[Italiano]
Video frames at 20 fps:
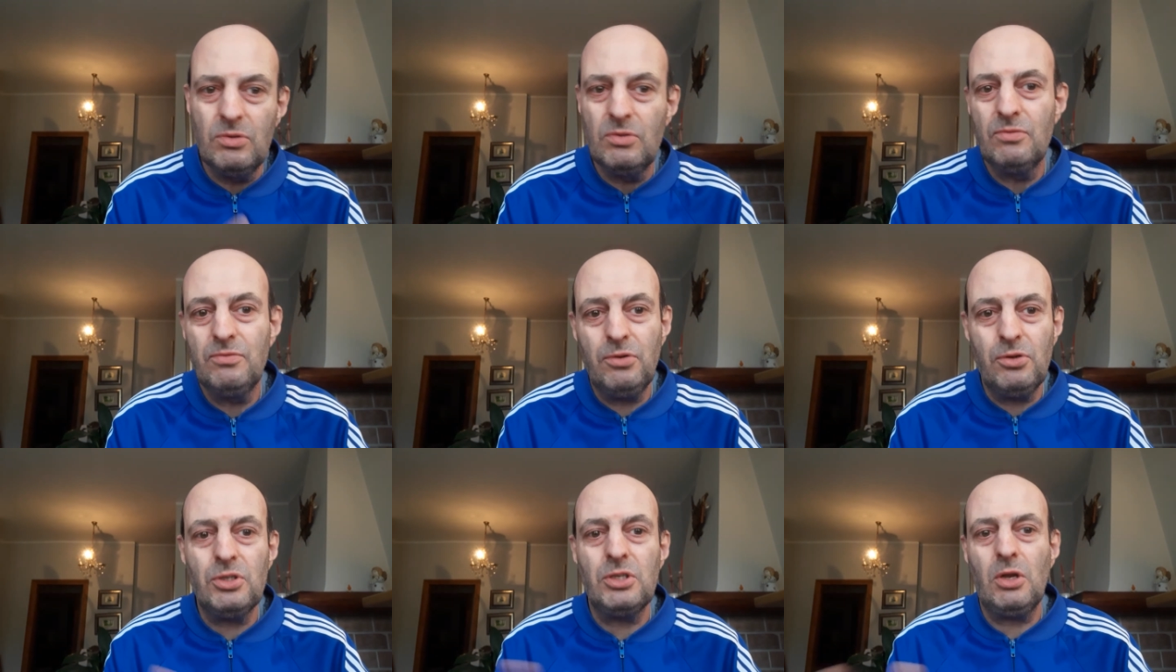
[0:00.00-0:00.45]

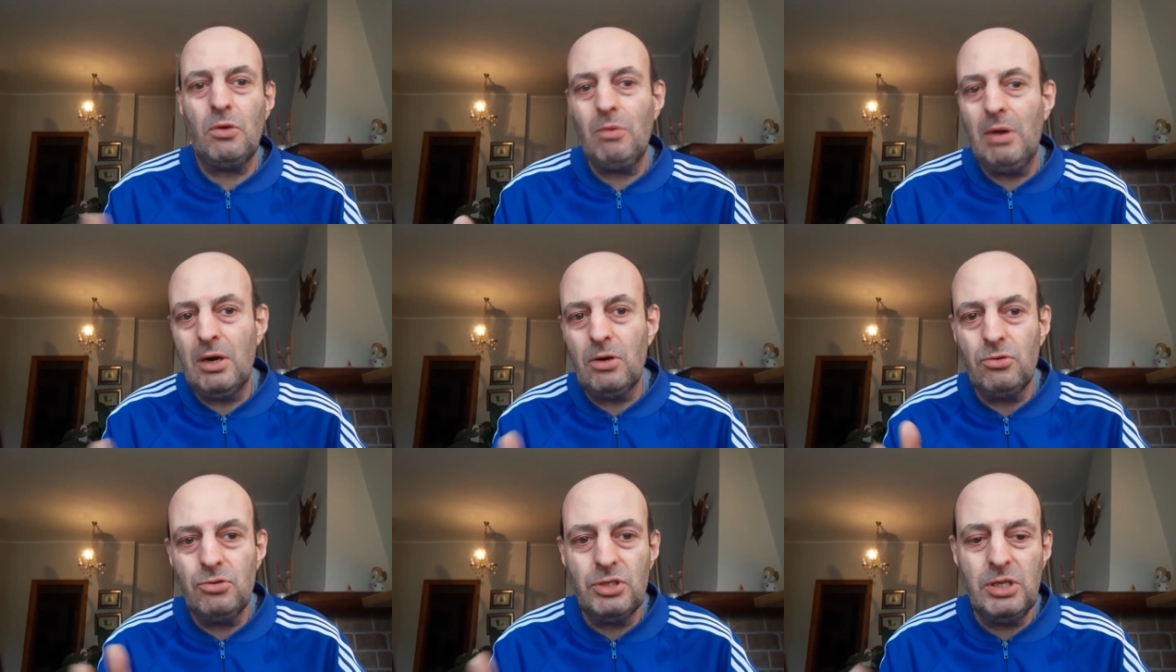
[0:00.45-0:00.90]
forse
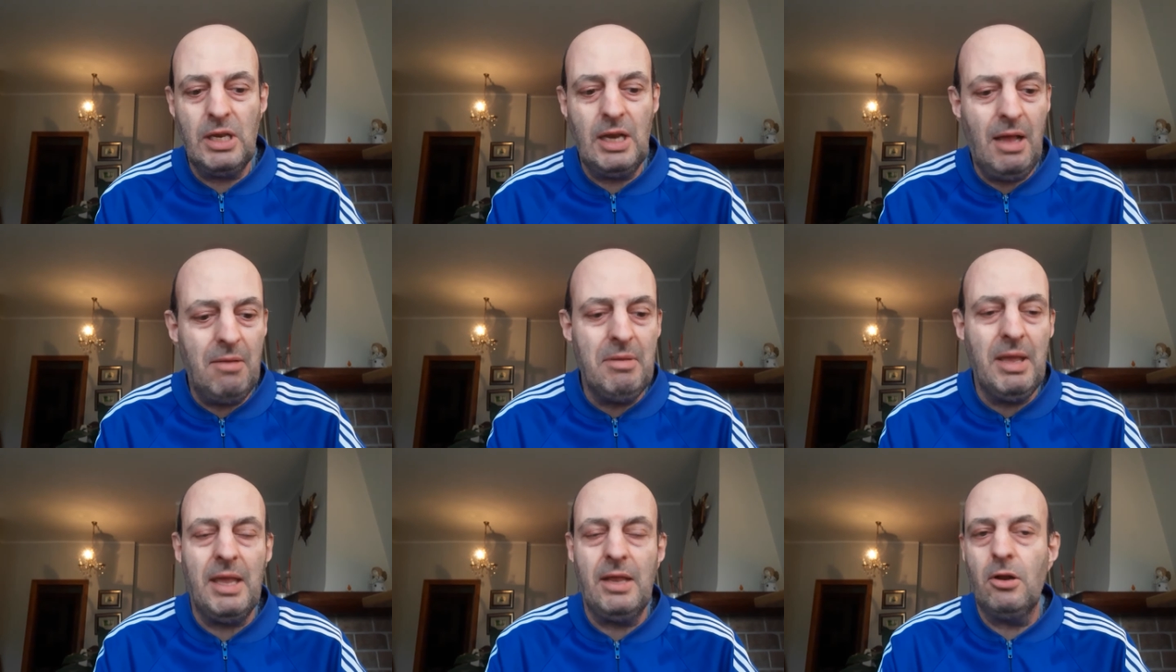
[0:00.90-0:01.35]

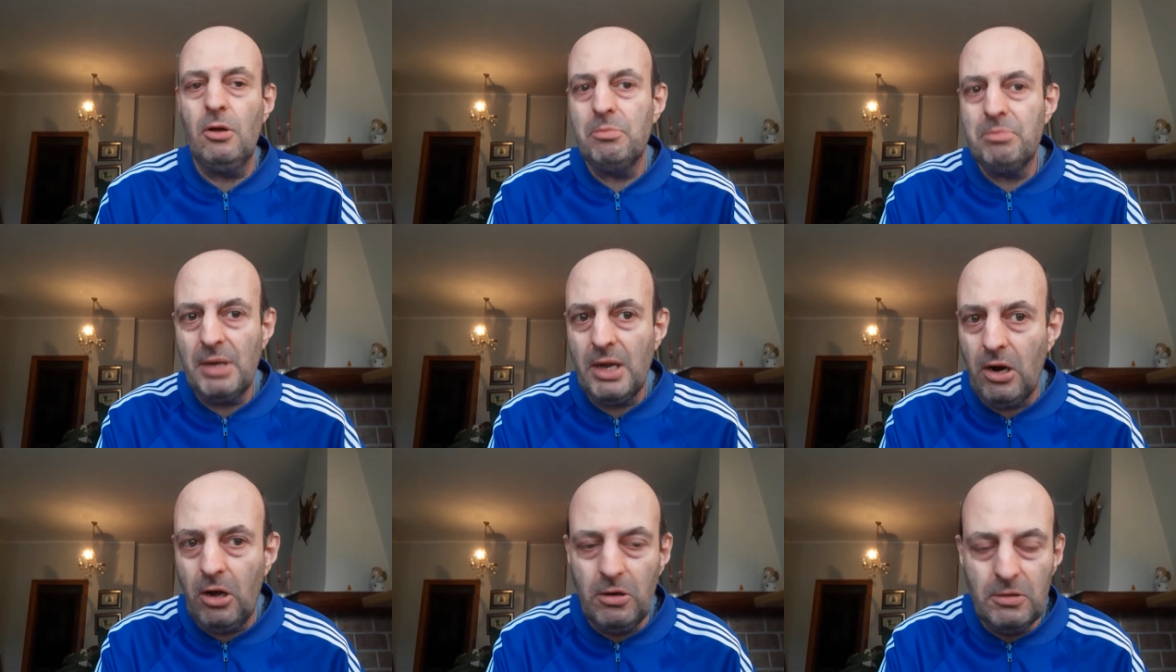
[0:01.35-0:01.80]
qualcosina meno
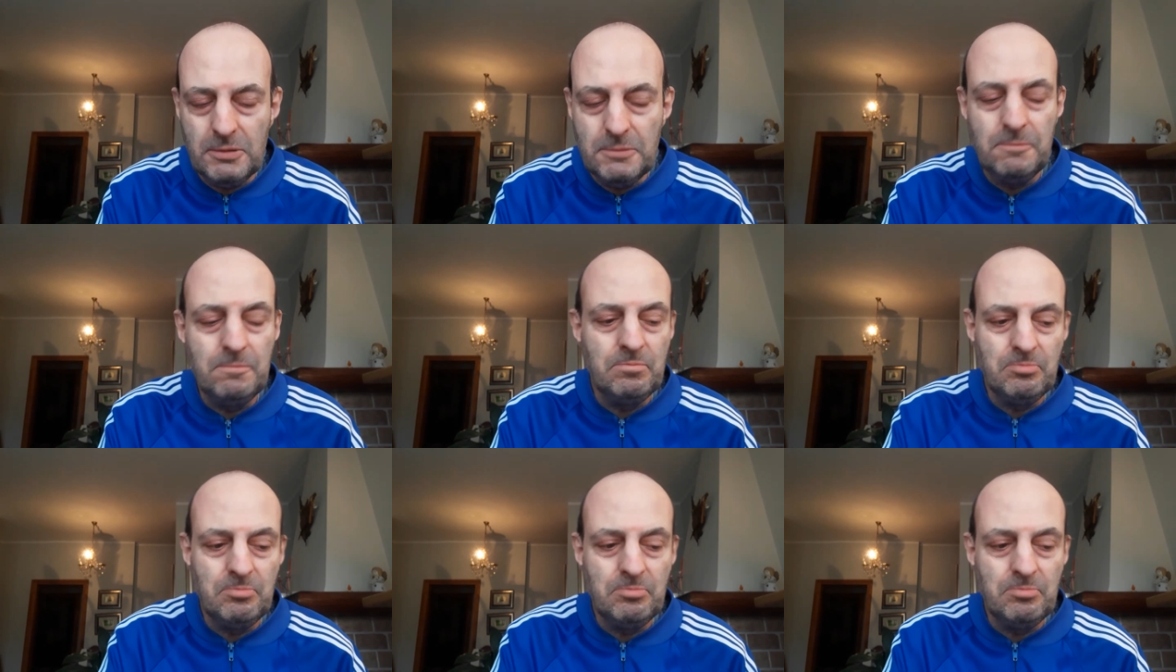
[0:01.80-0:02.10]
però.